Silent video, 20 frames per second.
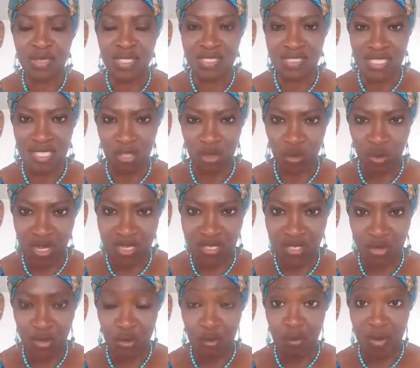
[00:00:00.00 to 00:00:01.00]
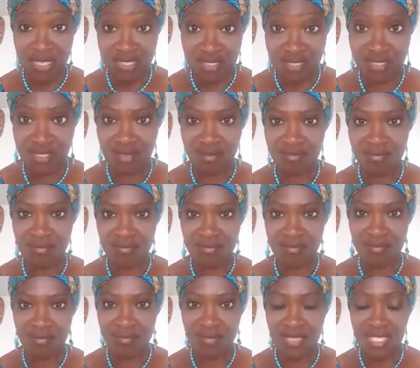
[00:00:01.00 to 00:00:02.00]
Des rois qui se battent.
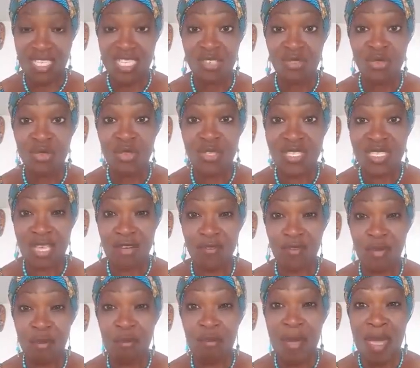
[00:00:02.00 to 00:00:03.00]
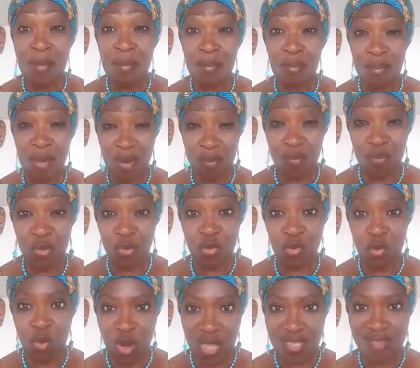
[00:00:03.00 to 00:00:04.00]
Et nous ne savons même pas
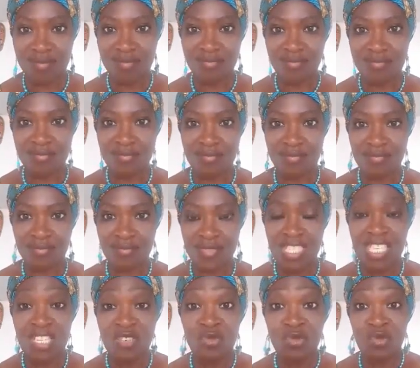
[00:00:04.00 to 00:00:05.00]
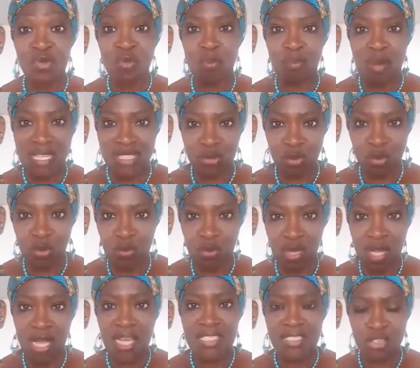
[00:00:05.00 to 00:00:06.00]
pourquoi. Et nous nous battons
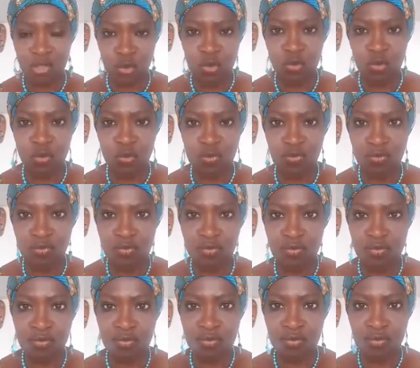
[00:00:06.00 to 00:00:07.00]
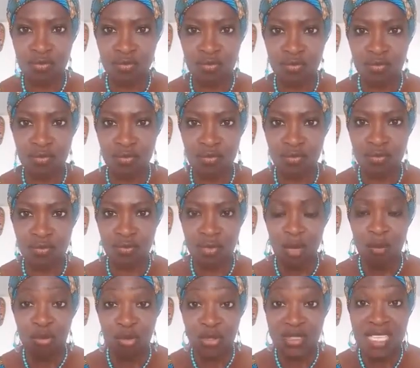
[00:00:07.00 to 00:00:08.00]
entre nous
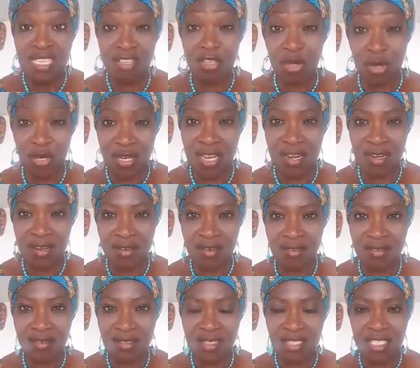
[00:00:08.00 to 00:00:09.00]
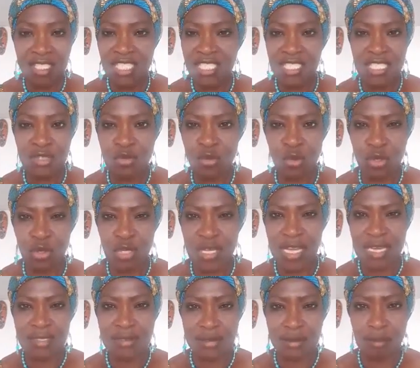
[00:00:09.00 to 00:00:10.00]
pour des querelles qui ne nous
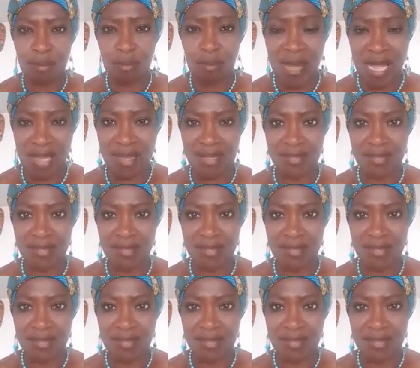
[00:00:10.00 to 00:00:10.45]
regardent pas.